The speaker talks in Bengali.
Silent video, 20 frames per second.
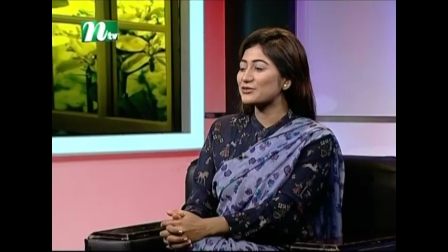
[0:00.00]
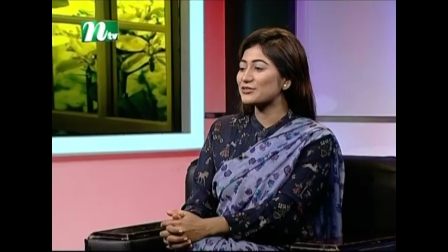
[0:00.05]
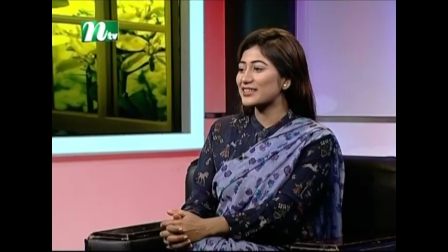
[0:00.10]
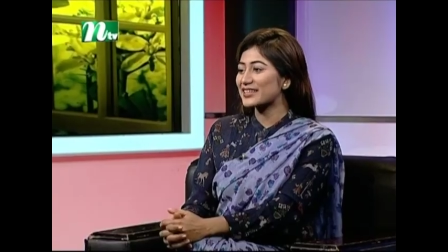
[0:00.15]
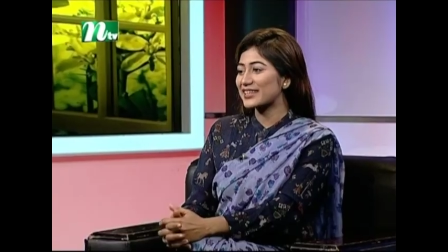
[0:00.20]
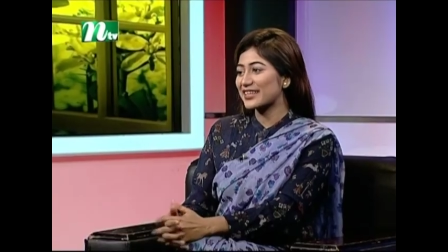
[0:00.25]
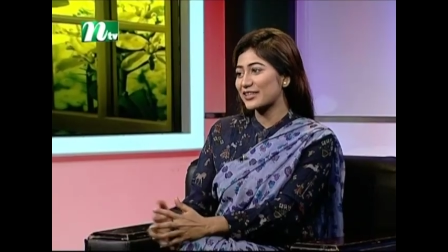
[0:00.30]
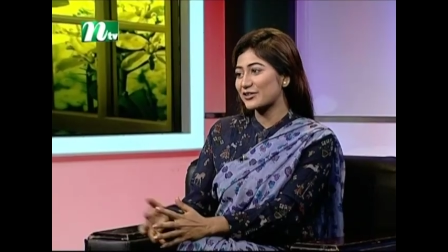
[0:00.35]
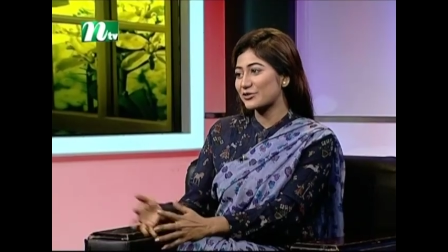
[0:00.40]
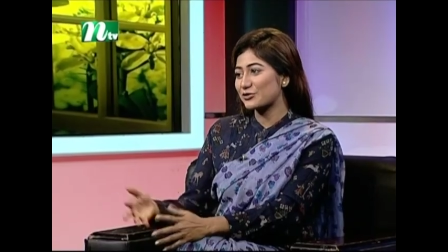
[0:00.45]
শুরু
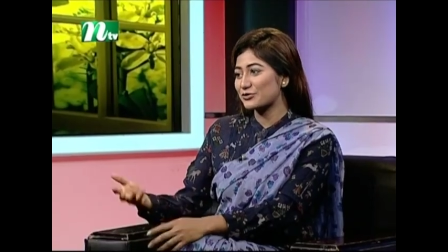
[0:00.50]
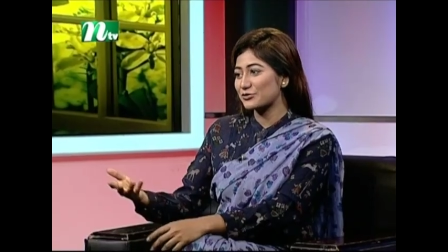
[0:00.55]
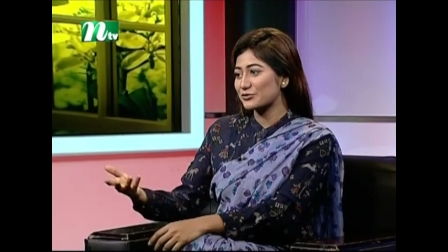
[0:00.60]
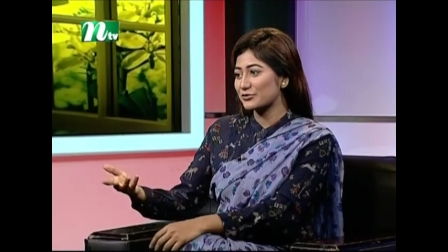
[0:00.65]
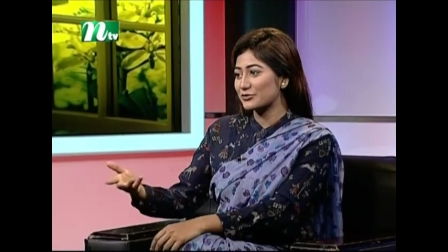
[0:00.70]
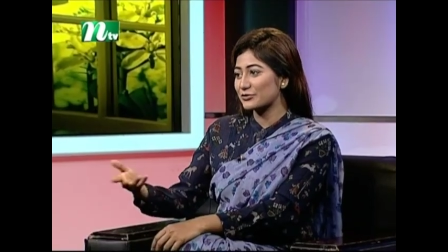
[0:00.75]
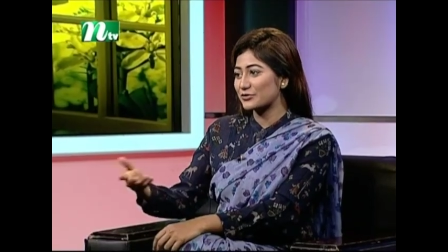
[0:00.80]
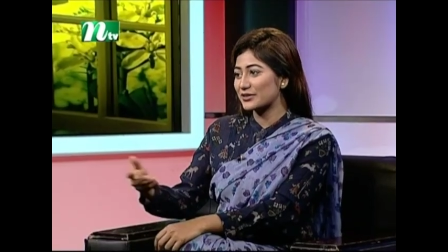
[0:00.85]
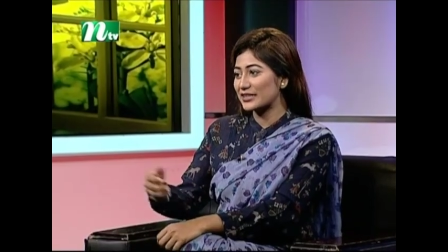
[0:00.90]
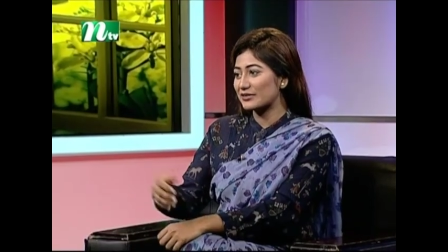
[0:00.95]
থেকে একটু
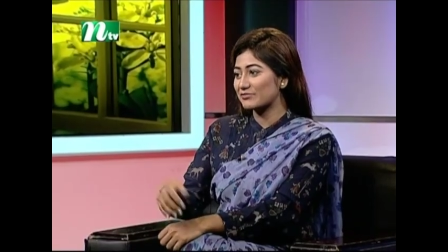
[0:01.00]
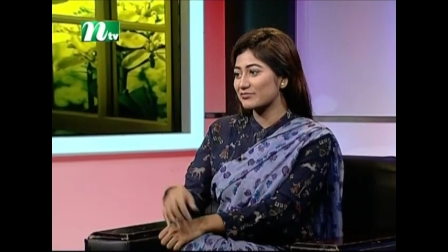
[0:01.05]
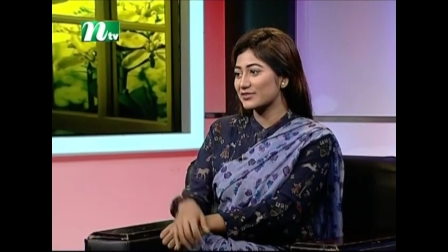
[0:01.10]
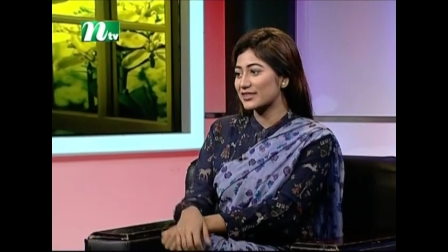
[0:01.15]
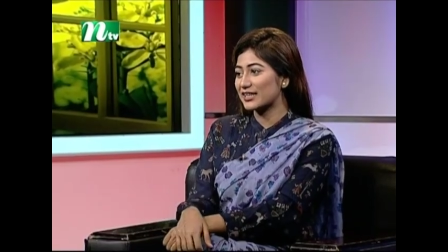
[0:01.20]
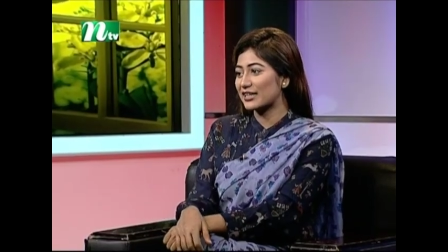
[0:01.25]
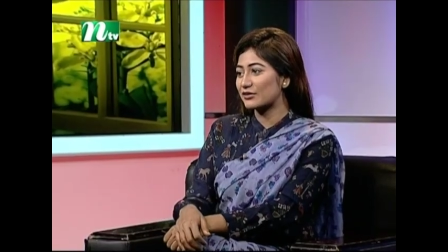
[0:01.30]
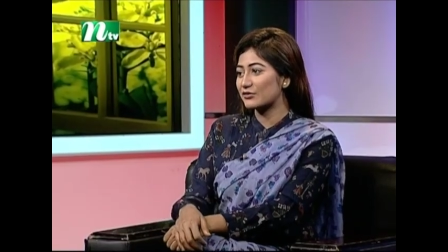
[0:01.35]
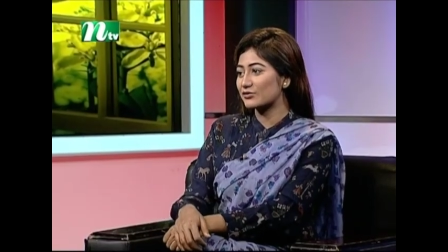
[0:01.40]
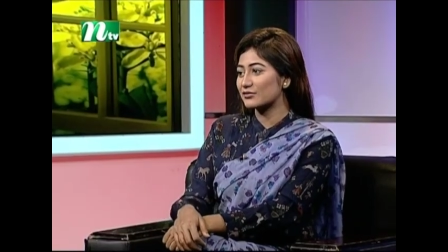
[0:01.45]
শুরু করি
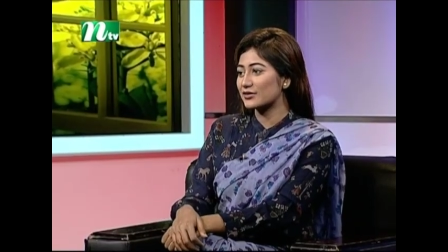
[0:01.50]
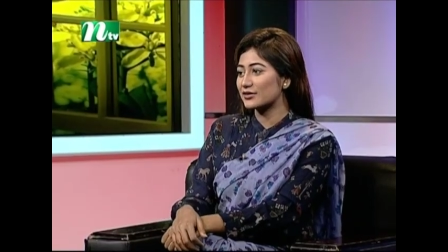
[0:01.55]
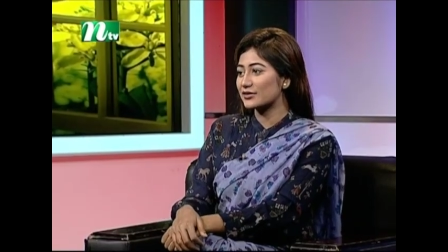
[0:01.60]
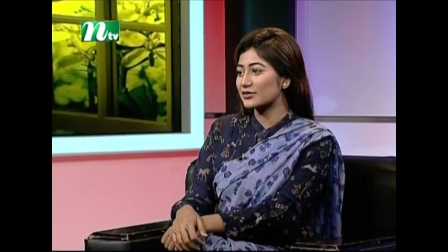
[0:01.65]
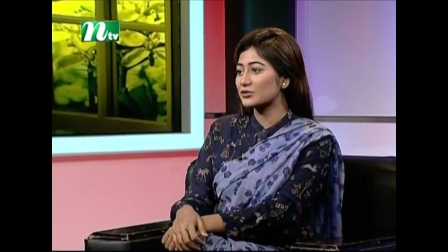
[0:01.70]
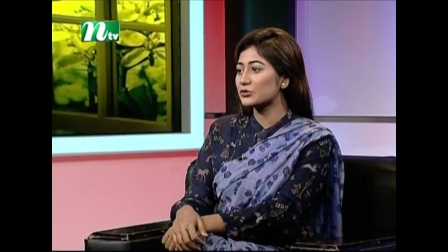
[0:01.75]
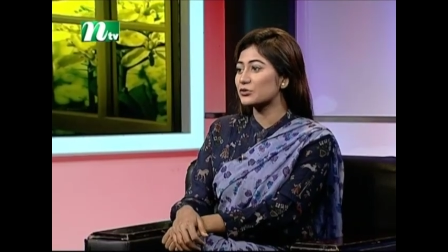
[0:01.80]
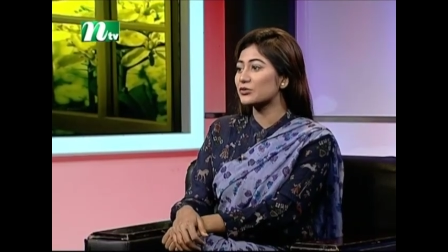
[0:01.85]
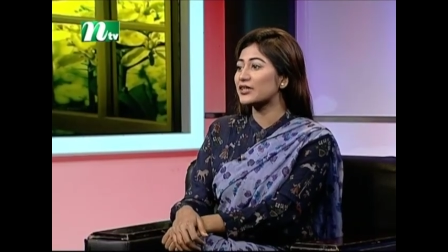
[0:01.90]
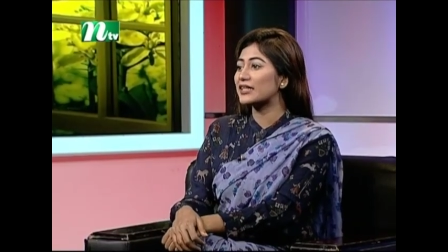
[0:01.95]
কারণ
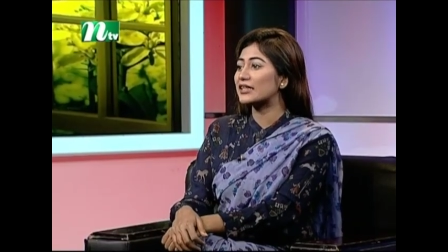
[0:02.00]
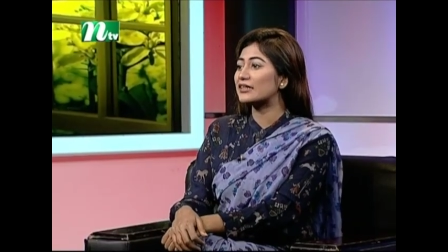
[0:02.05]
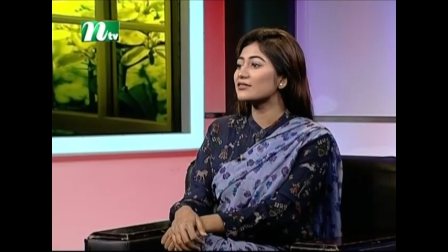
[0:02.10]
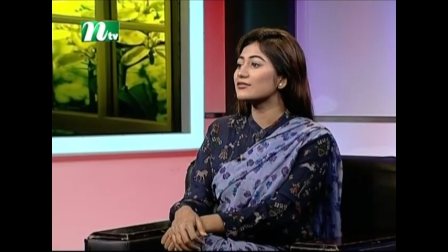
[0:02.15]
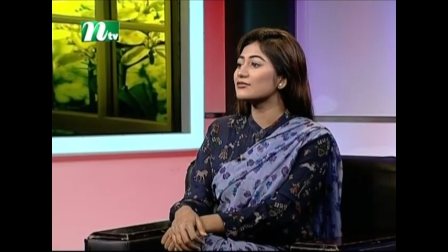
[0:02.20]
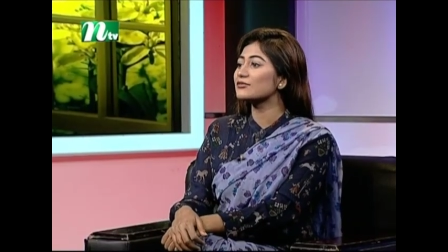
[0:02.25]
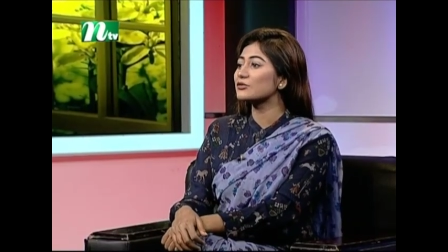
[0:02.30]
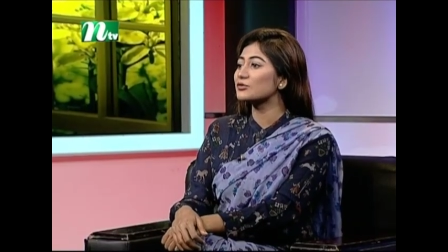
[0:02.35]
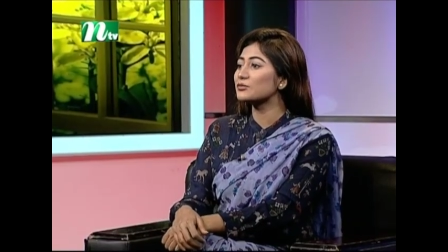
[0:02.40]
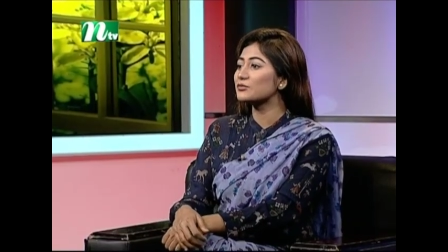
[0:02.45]
দোয়েল
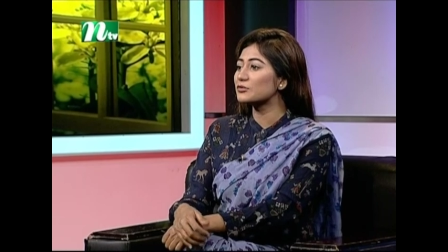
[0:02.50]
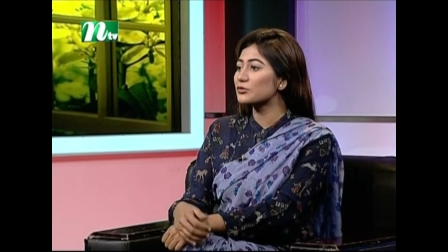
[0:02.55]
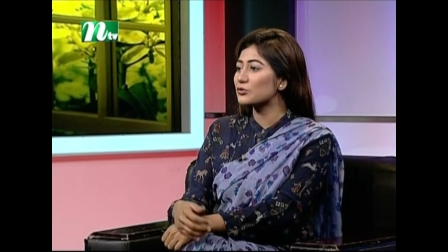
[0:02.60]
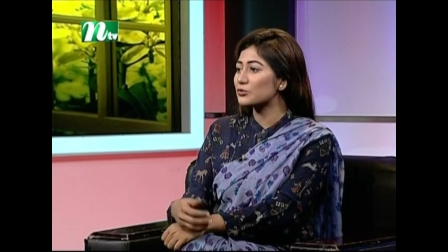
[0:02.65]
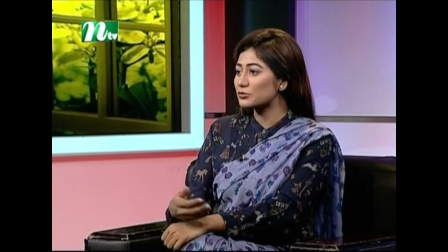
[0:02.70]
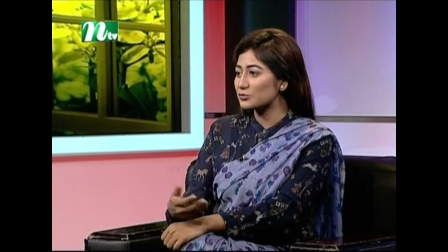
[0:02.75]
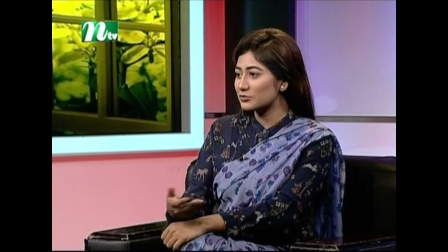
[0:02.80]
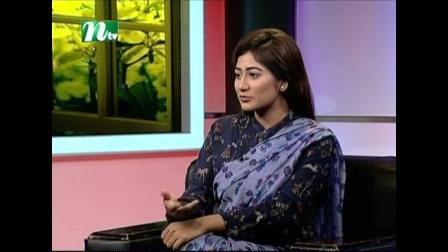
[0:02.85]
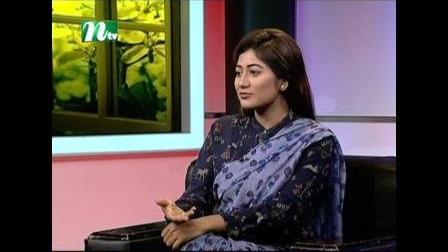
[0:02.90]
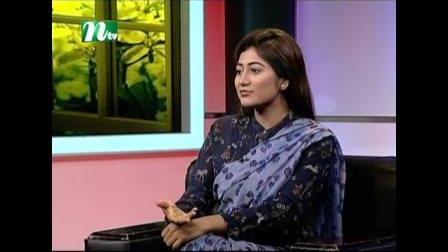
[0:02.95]
খুব
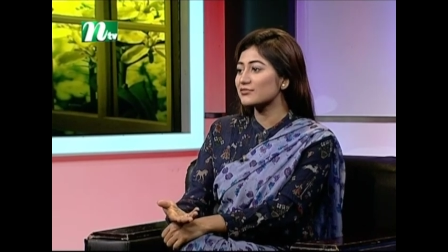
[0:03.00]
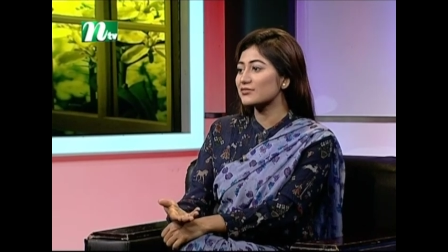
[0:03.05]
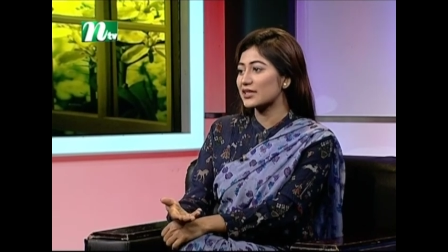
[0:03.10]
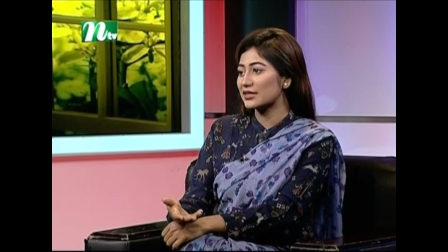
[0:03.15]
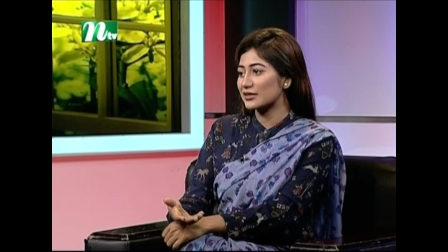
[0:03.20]
নতুন